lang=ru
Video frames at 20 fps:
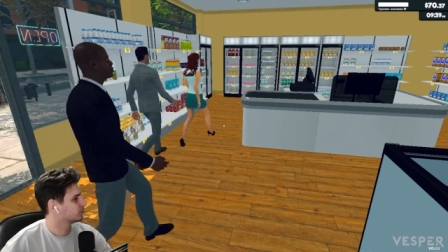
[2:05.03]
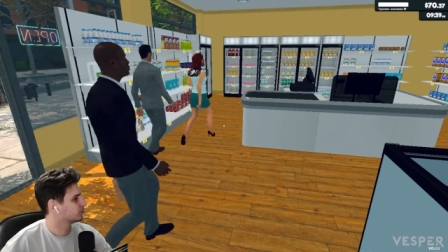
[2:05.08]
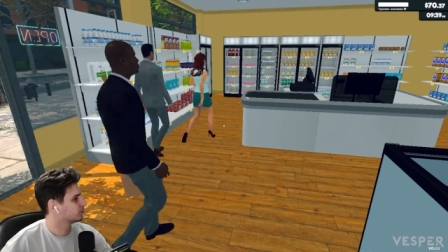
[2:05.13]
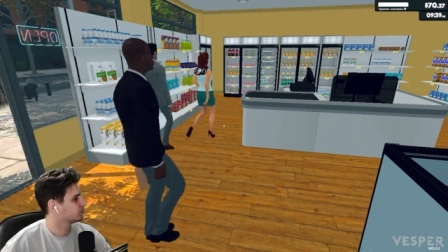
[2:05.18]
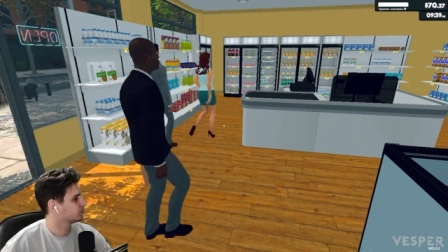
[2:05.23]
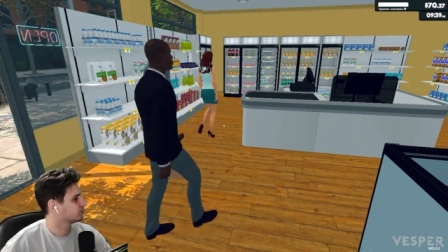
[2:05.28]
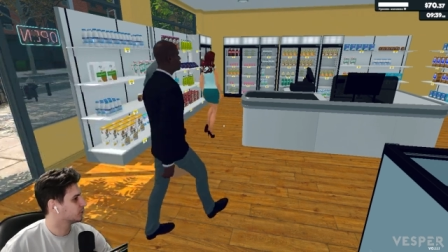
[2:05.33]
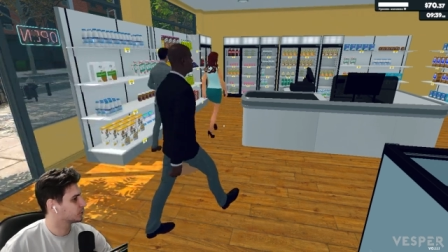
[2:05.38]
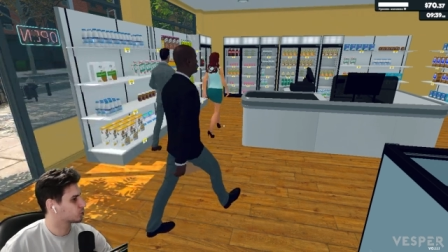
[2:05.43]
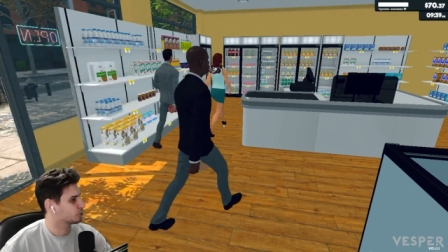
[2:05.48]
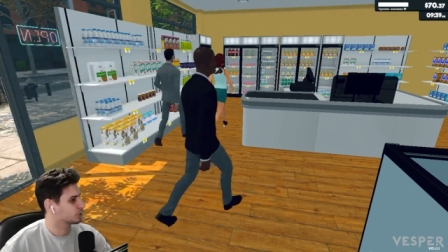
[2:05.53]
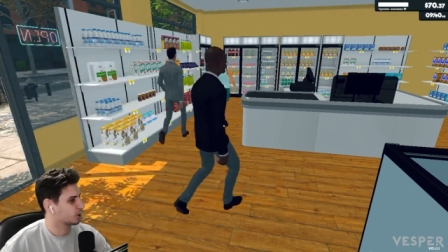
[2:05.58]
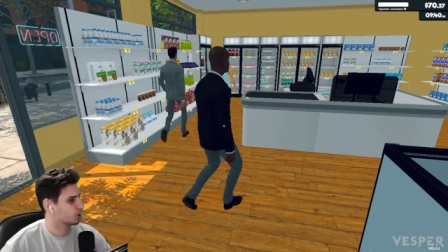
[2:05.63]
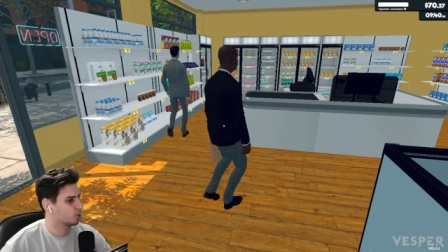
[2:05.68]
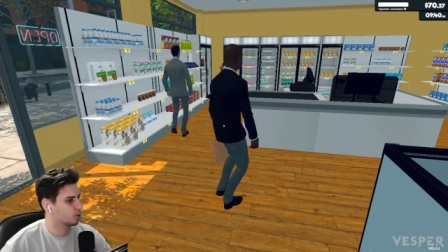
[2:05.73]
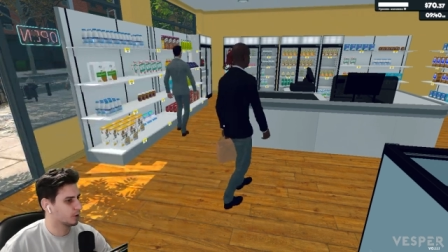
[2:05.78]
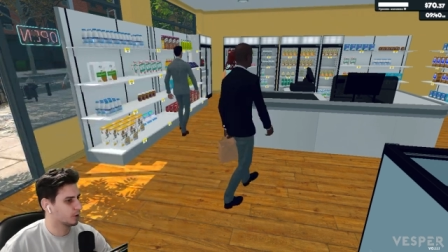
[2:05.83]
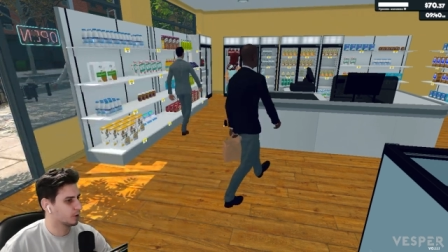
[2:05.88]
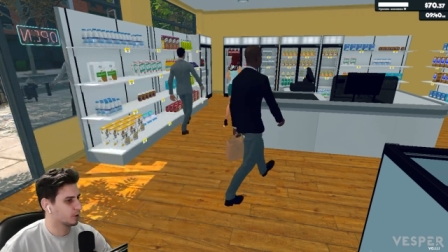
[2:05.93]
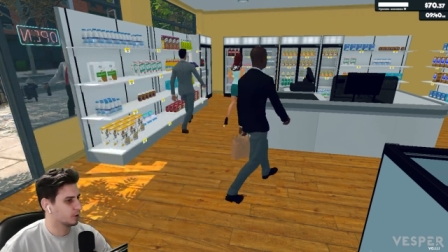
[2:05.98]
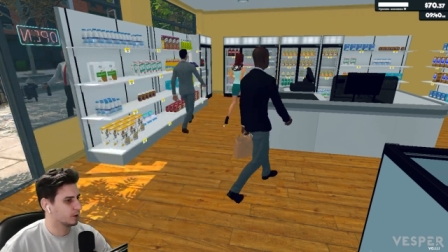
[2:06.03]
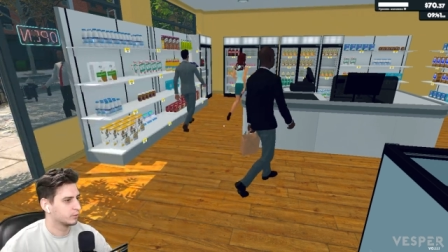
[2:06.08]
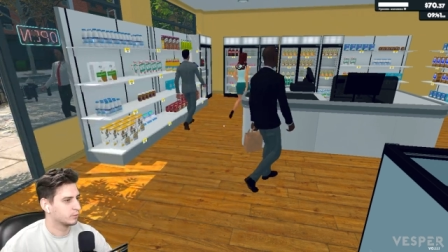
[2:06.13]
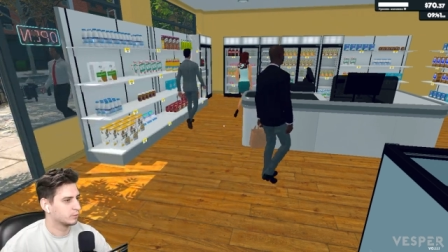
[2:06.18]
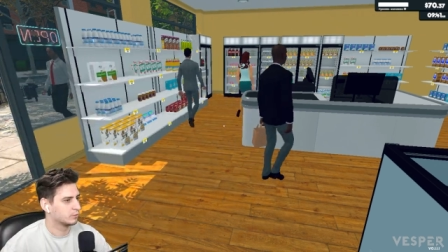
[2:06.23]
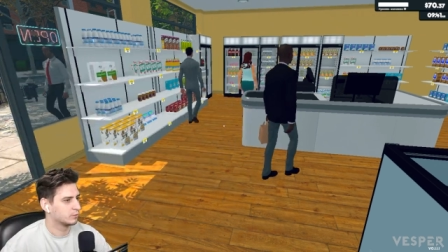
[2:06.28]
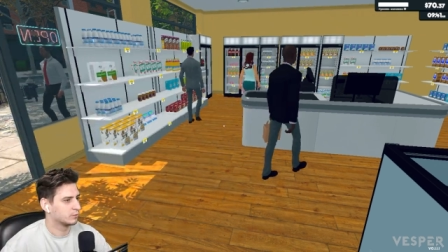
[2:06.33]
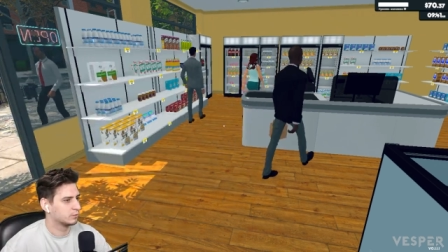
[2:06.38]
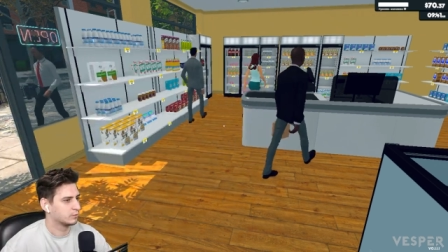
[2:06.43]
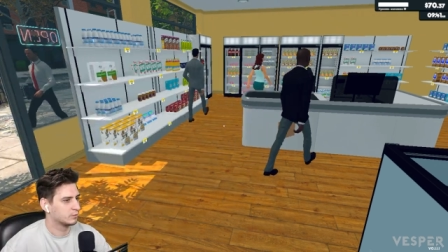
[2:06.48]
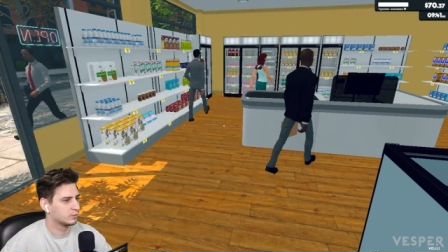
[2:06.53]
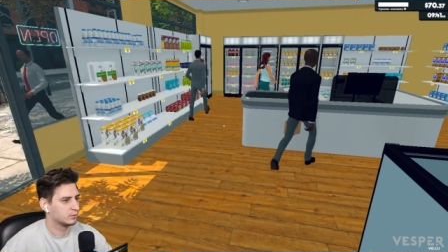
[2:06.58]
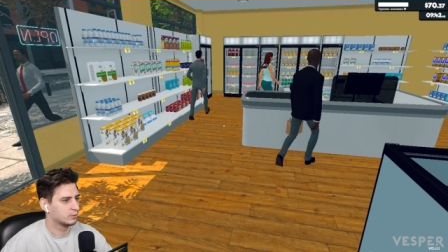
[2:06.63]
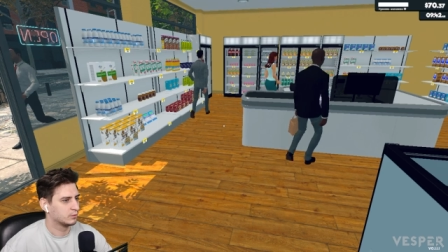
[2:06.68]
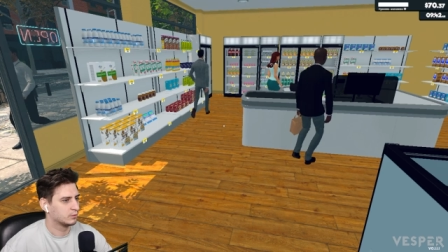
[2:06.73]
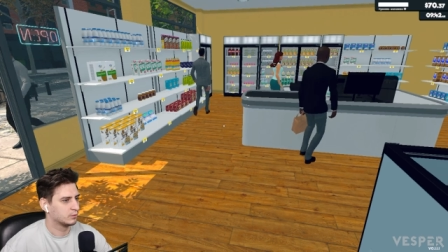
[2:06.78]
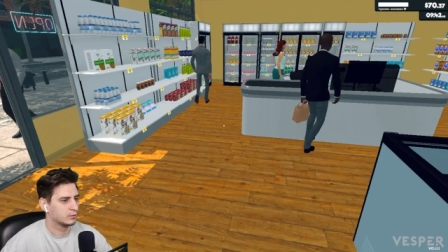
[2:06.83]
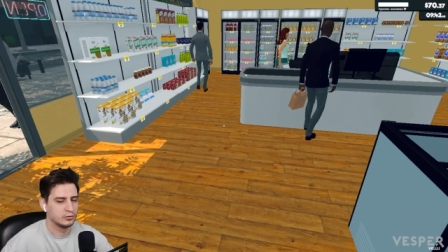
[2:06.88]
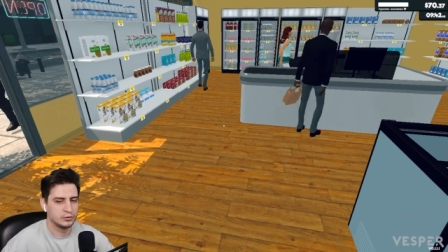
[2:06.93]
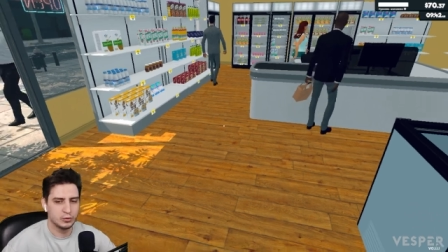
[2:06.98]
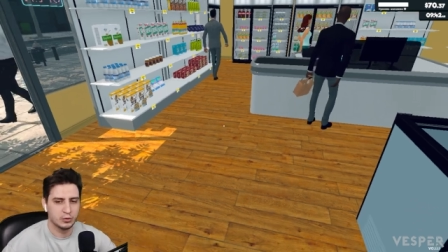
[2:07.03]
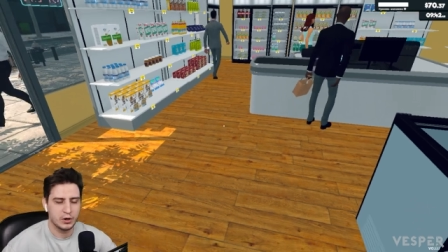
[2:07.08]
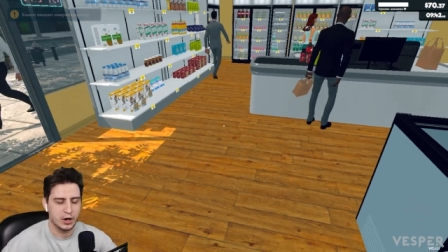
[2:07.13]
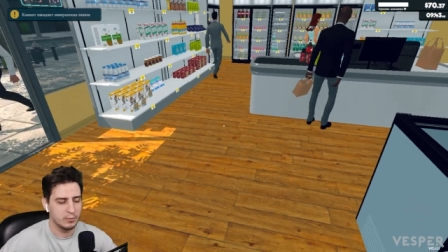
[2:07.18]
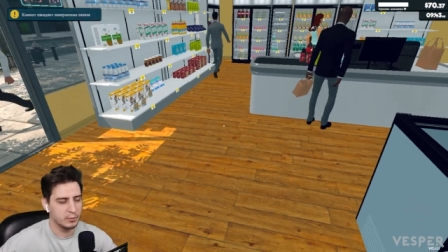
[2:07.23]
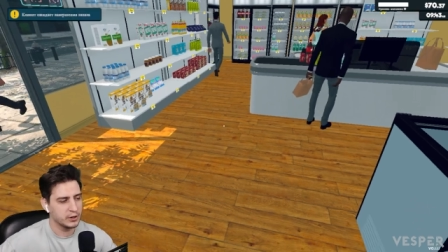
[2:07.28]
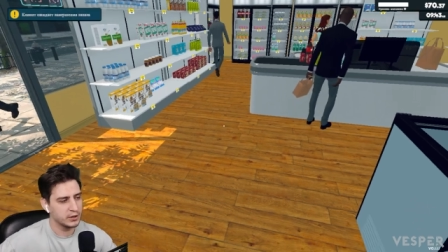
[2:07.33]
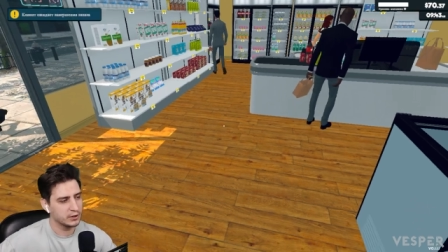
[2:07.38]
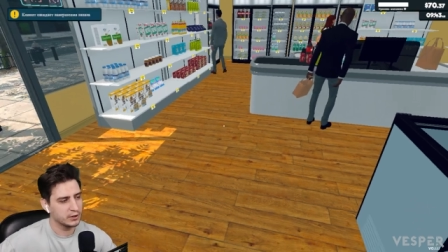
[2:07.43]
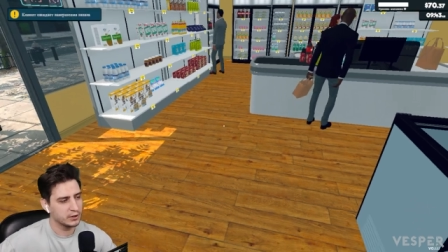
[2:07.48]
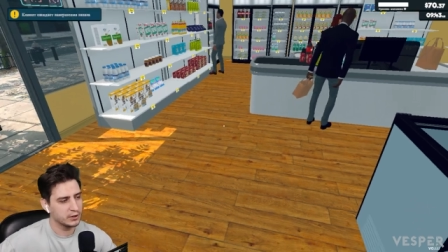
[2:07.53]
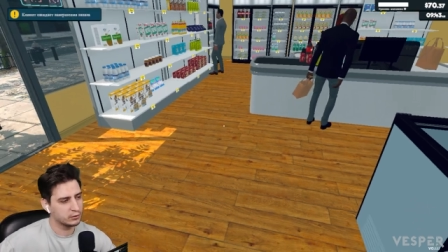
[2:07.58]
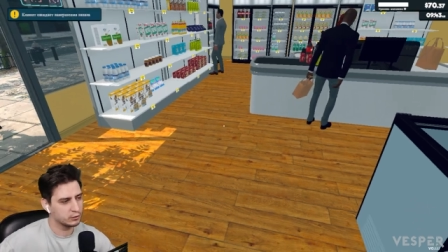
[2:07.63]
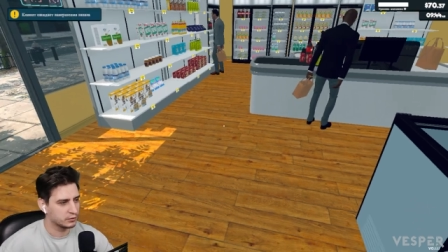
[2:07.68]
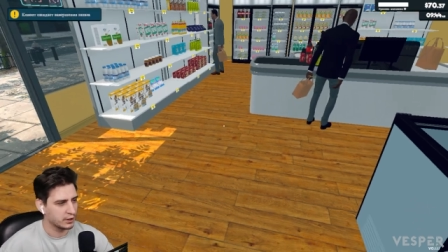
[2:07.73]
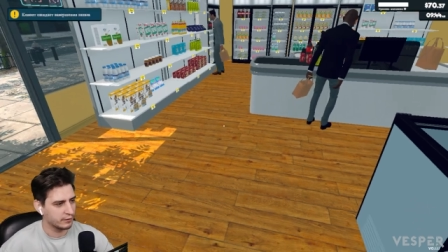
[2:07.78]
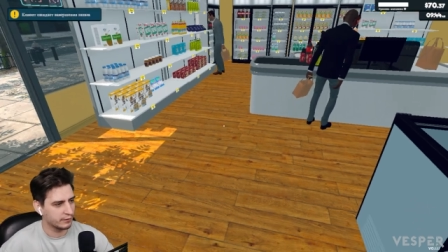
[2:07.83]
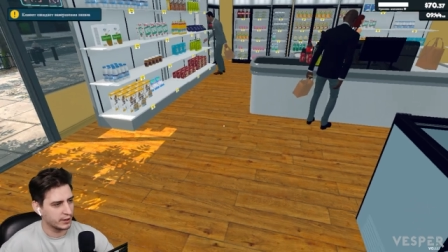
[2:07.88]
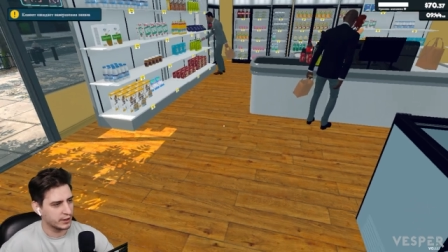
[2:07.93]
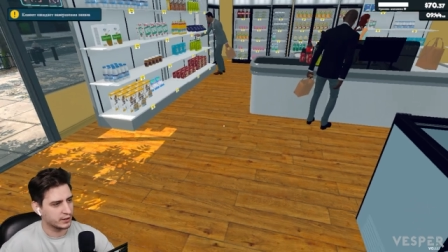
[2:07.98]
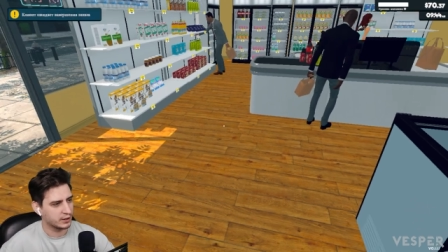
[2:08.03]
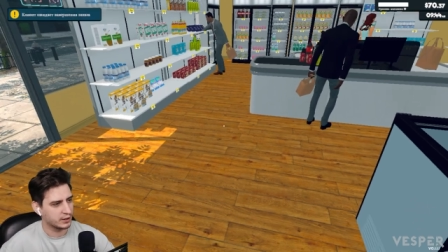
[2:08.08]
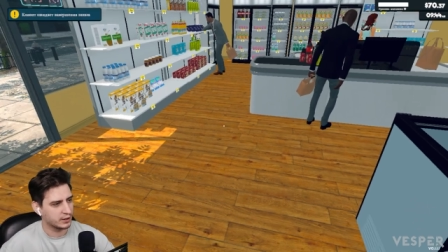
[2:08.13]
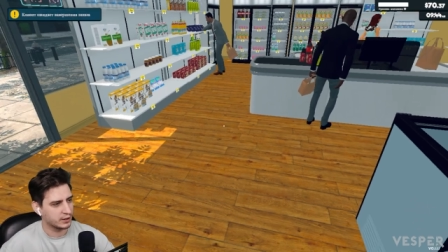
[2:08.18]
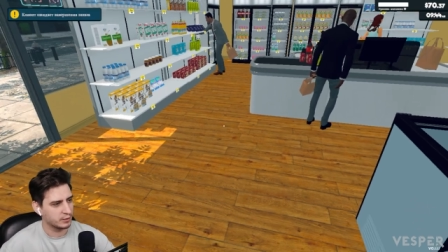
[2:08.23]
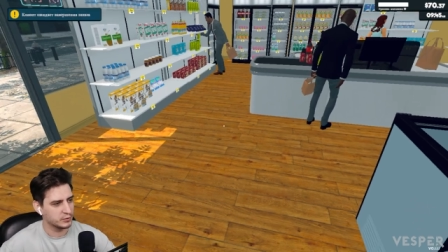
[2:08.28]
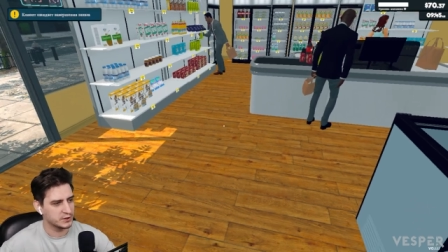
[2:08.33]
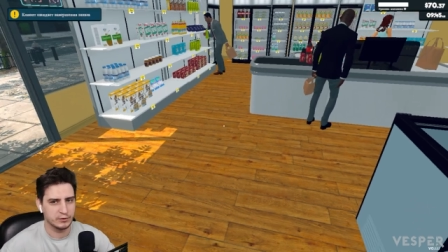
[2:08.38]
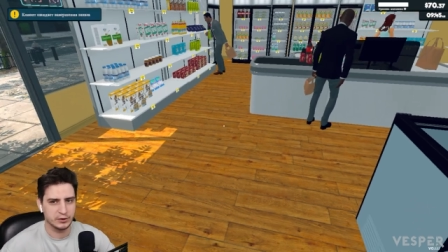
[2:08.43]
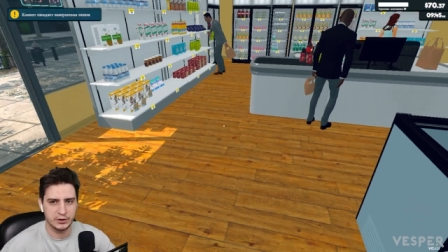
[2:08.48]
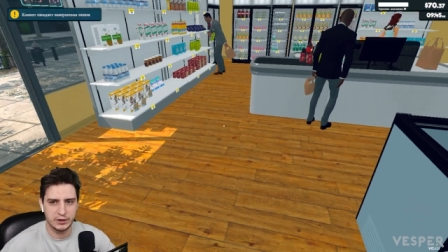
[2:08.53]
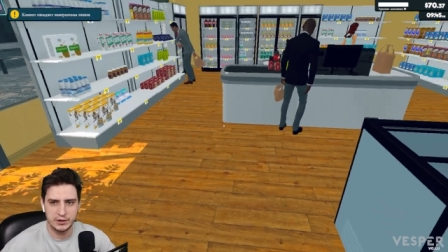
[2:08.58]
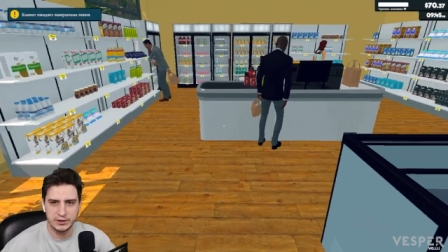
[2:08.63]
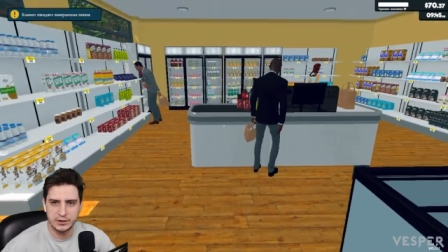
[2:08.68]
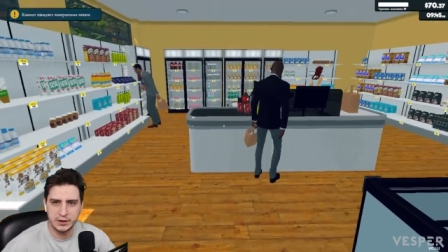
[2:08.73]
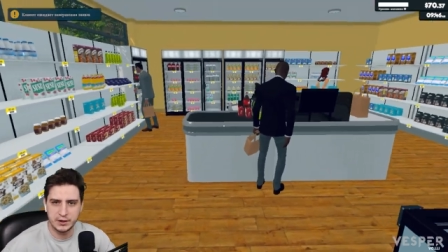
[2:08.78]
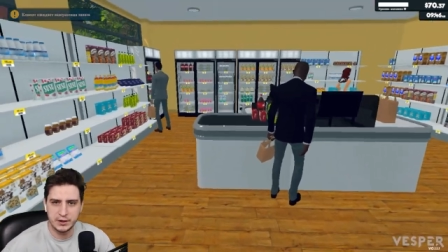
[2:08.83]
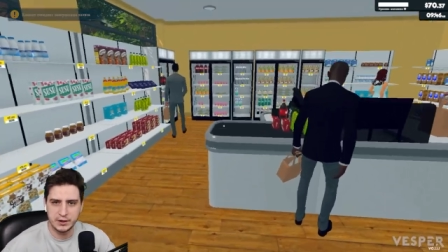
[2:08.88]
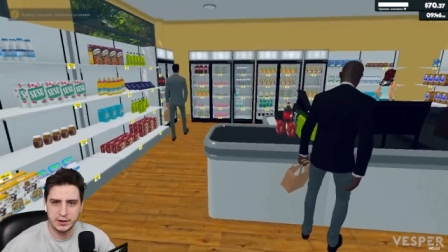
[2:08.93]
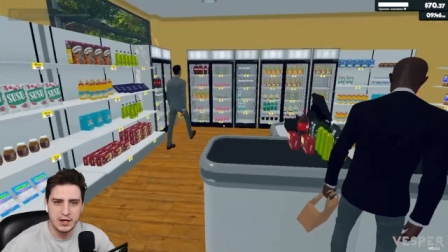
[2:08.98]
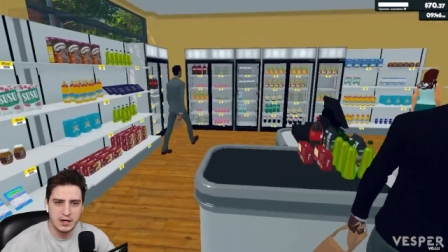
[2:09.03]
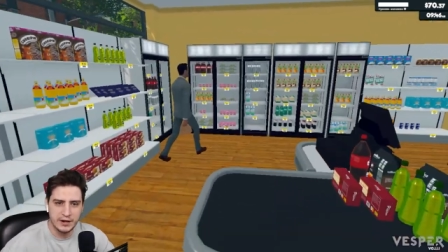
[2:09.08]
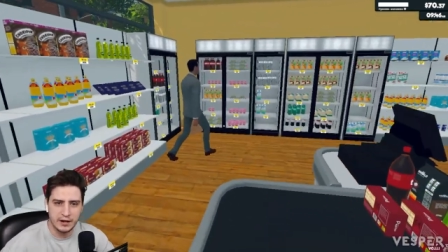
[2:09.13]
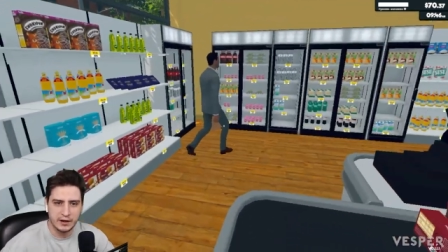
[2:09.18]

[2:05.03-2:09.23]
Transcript: Это что такое? Ну, ко мне тут давай-ка без вот этих. Так,